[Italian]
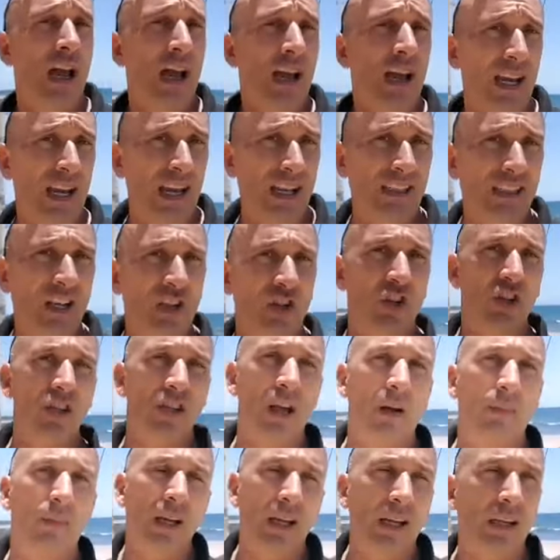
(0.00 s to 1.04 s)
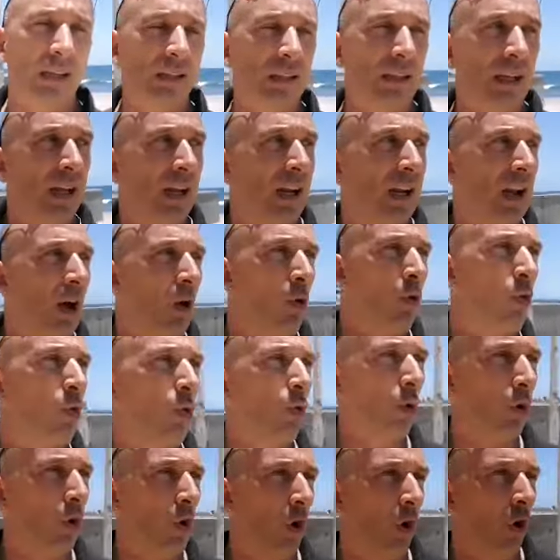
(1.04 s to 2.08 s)
è decisamente
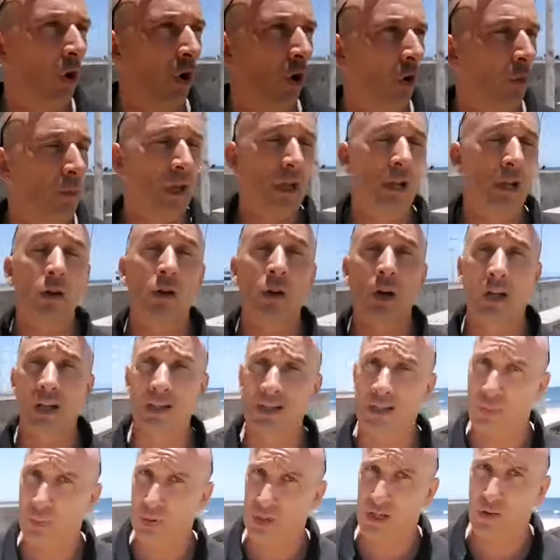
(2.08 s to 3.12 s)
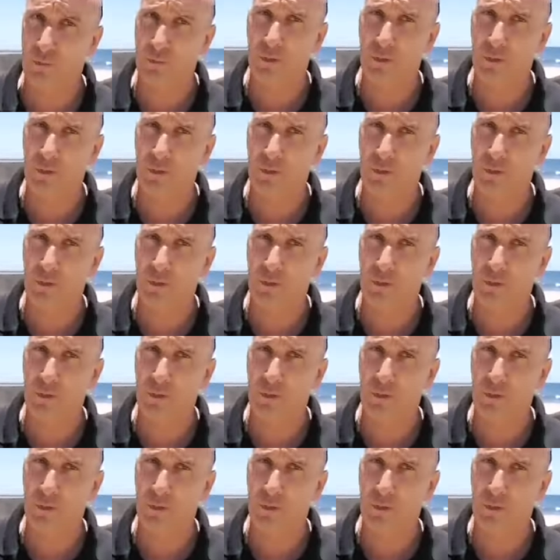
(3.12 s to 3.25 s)
l'augurio migliore che si possa